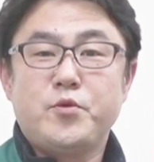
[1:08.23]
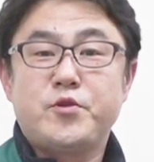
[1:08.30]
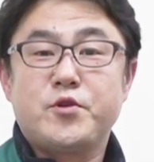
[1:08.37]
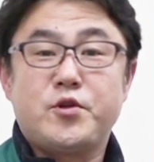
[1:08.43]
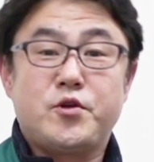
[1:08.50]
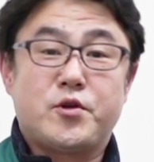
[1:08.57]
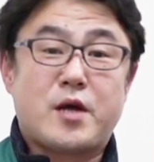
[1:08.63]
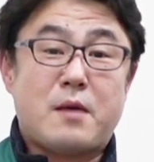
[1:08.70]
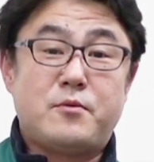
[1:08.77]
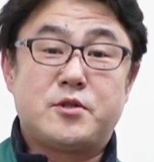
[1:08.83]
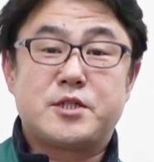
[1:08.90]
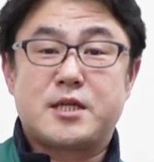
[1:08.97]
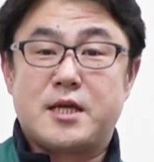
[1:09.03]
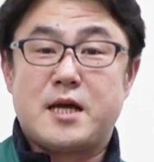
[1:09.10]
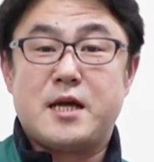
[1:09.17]
物流株
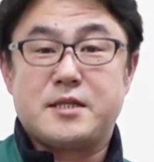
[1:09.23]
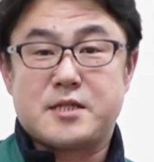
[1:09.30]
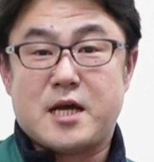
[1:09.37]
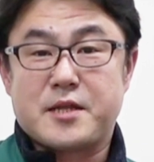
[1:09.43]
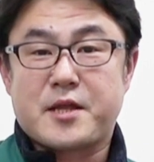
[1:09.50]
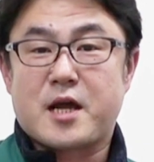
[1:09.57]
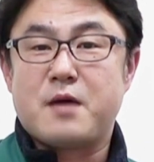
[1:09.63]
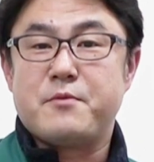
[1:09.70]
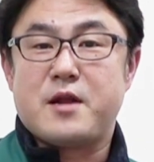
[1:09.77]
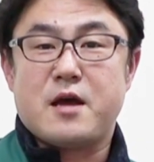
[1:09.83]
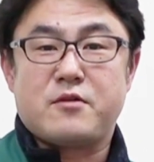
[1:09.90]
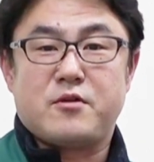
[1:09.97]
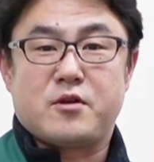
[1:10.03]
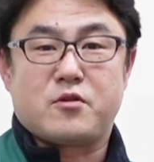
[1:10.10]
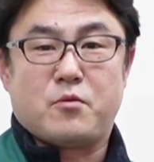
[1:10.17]
式会社高村
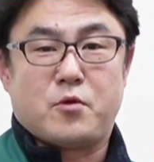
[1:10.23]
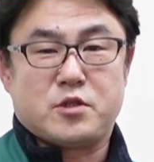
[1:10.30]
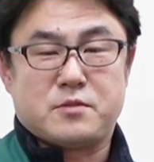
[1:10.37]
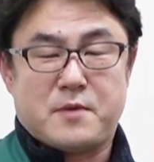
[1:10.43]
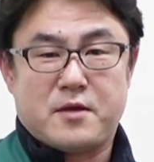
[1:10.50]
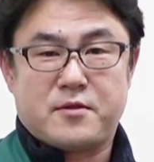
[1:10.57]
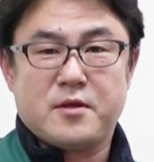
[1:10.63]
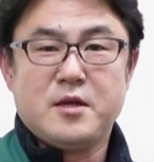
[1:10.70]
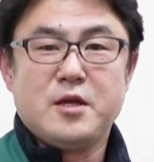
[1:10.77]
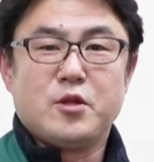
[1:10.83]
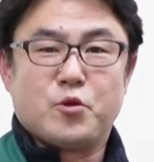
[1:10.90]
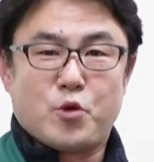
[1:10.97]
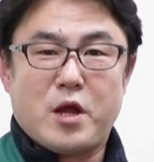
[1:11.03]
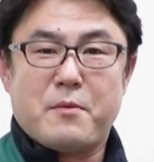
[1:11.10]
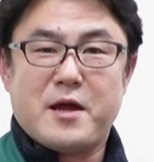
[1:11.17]
康之と申します
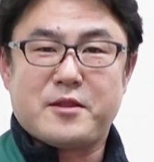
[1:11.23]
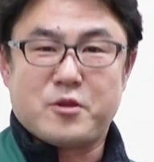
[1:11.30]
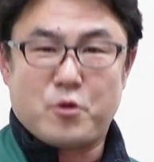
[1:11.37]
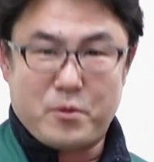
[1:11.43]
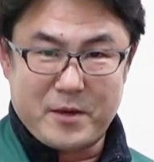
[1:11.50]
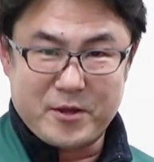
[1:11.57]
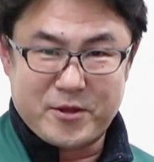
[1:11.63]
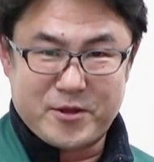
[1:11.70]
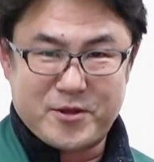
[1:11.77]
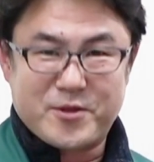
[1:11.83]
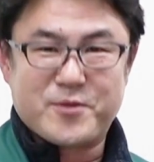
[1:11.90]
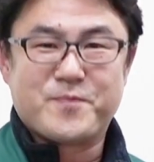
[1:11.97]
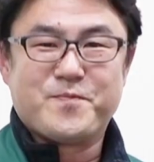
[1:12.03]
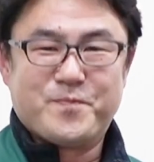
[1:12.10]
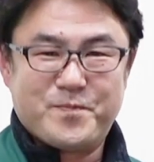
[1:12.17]
ドライバーやっております